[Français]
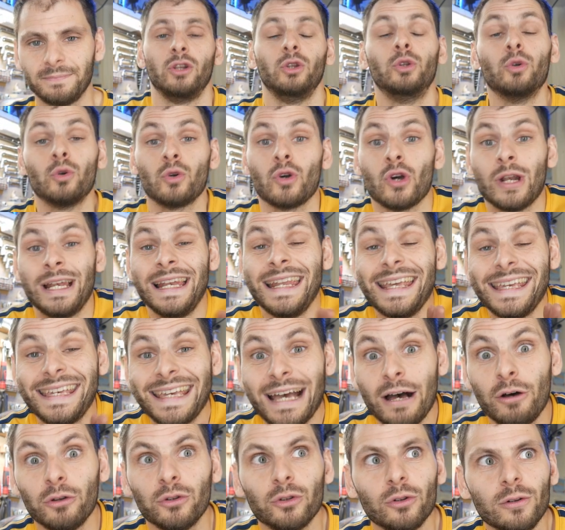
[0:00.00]
Donc
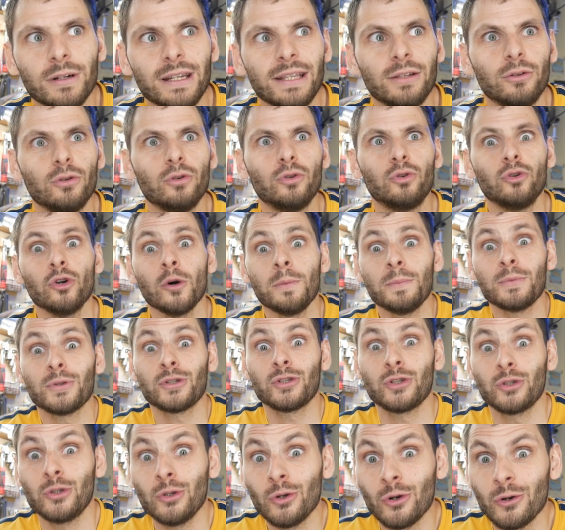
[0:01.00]
l'écart entre les deux courbes
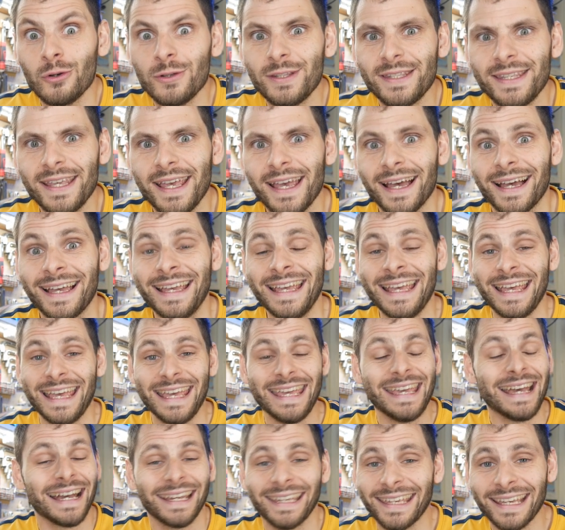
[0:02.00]
se resserre
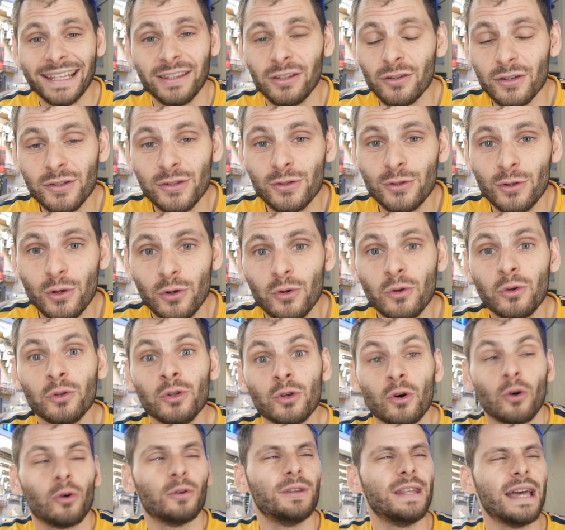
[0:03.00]
et à 14
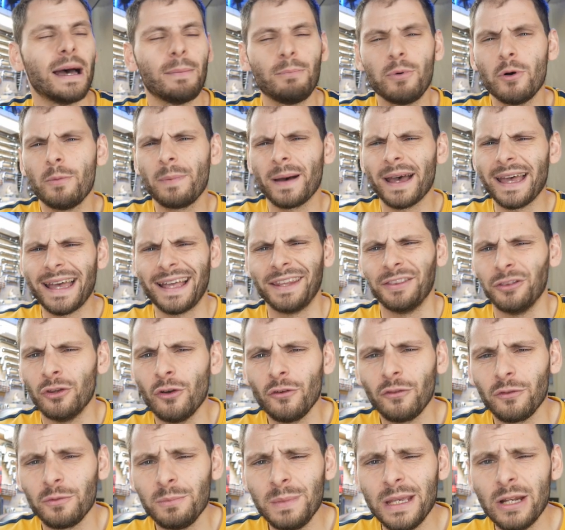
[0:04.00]
secondes, on est à peu près à
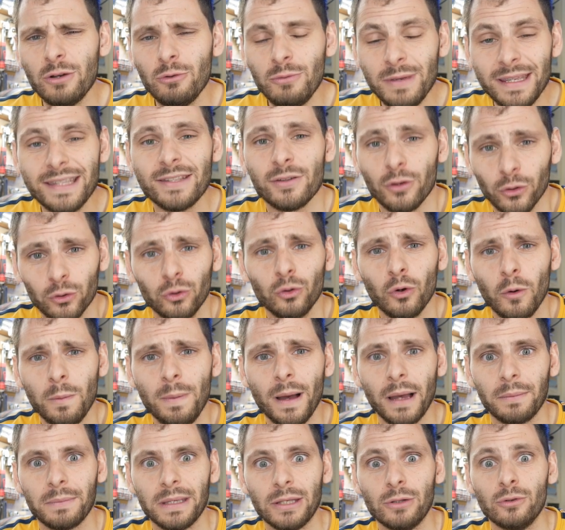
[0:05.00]
9800 tours
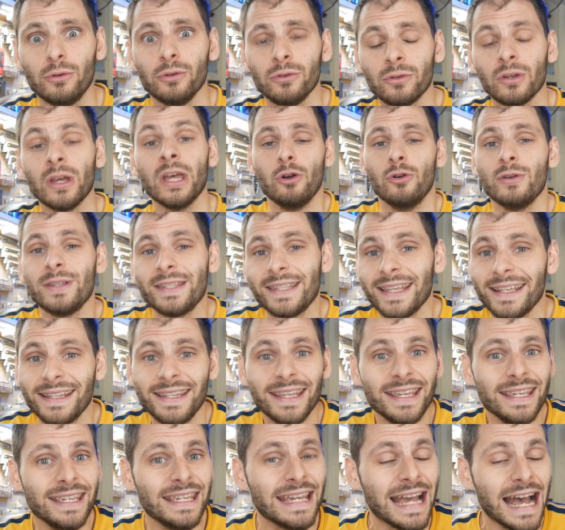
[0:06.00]
par minute. Le
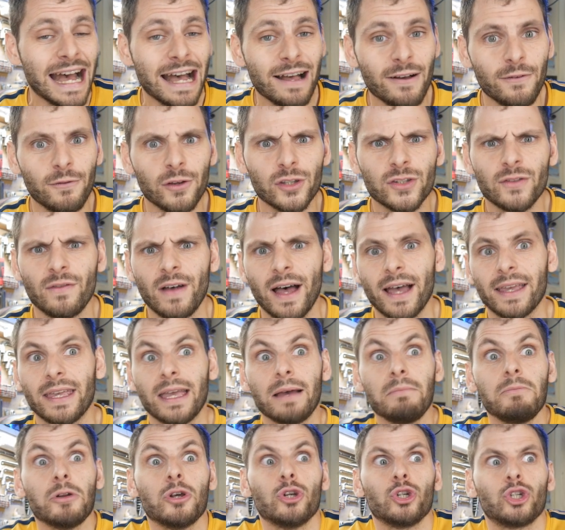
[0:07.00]
CDI à avance
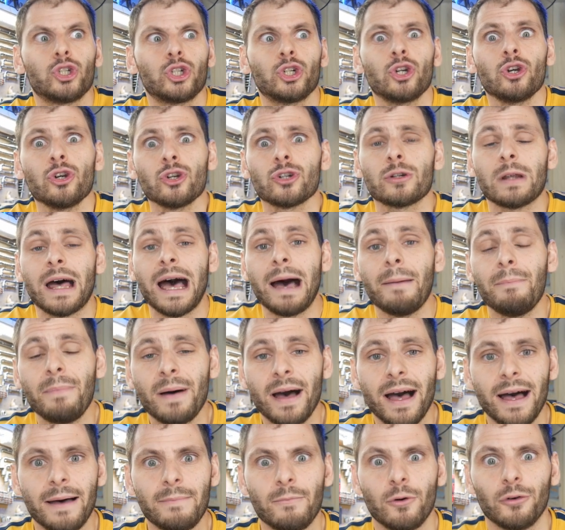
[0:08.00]
variable change
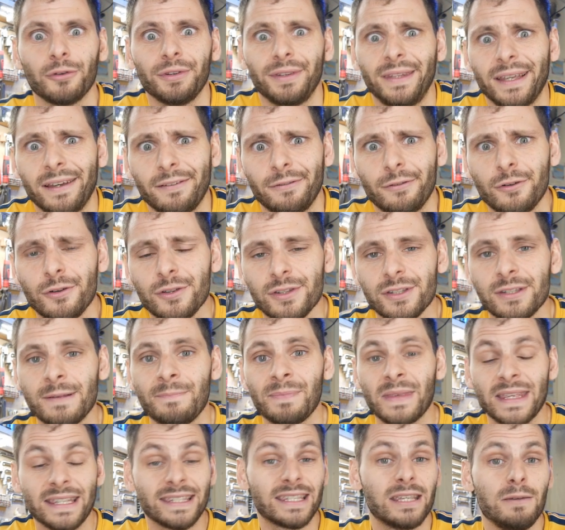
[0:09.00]
apparemment d'avance,
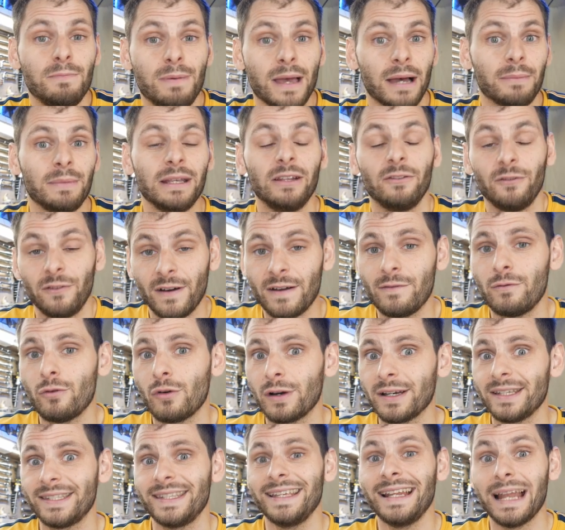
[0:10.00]
ce qui permet de
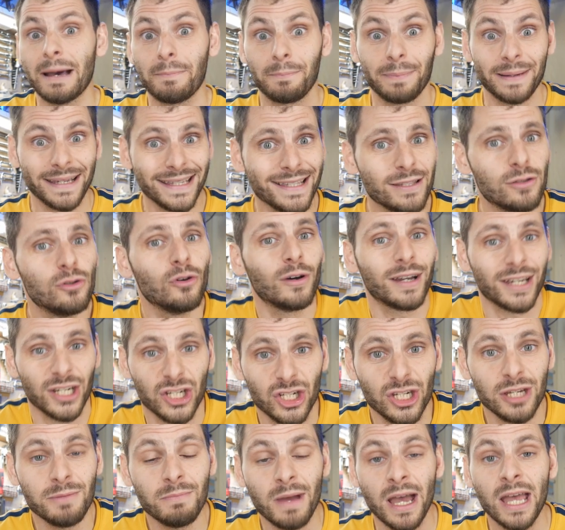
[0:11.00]
favoriser la prise de
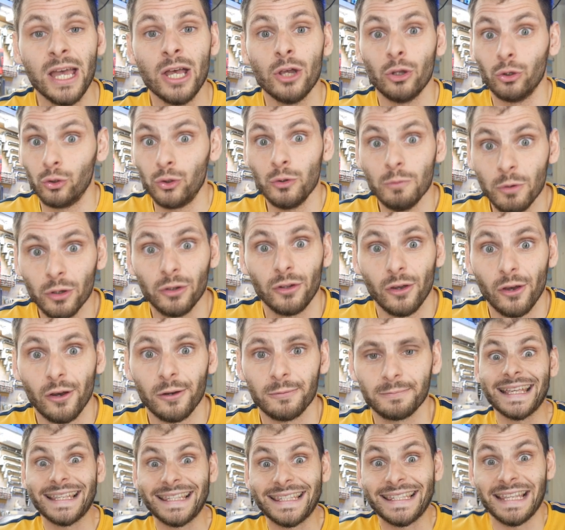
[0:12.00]
régime du
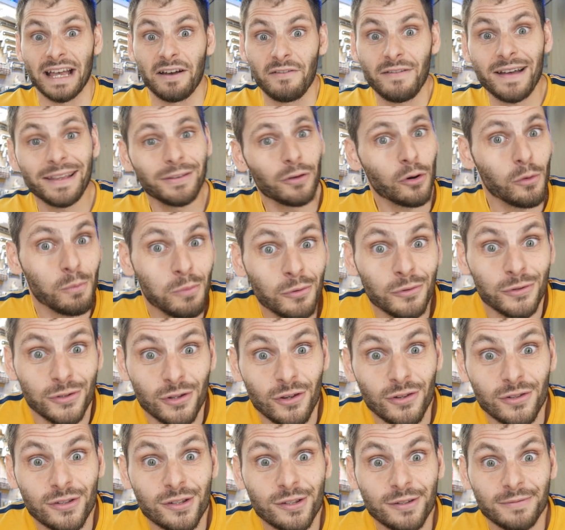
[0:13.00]
moteur. Ça va dans le bon
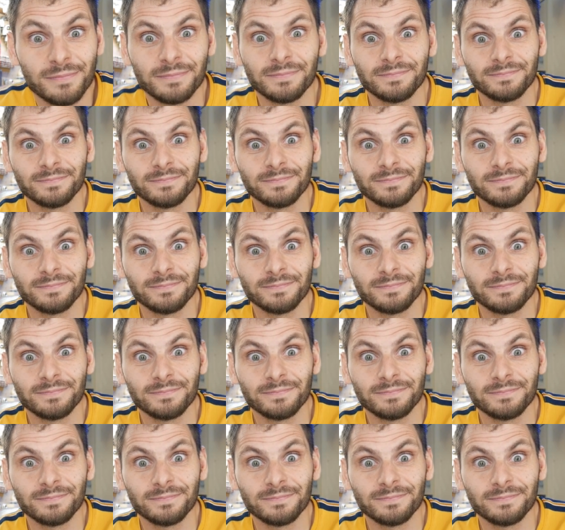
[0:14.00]
sens.